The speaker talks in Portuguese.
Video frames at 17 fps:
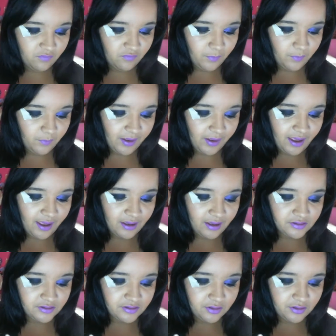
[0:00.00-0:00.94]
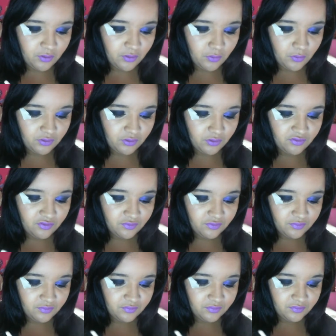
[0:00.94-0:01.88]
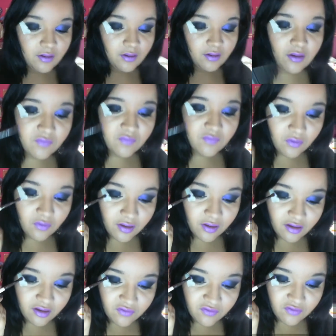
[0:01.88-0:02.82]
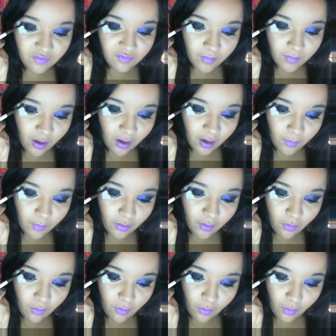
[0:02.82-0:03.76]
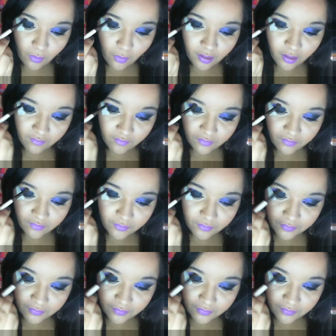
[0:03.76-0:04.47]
vou pegar esse roxo e vou esfumar o meu côcavo.